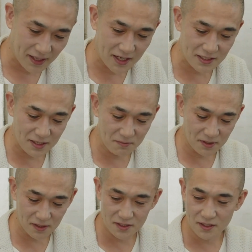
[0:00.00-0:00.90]
う朝
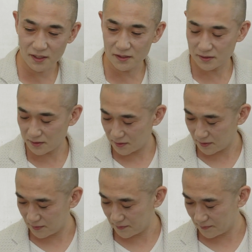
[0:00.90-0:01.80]
までじゃない。最初
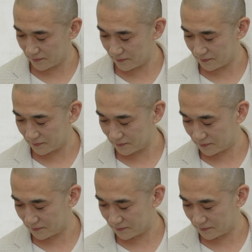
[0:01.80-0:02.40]
配信や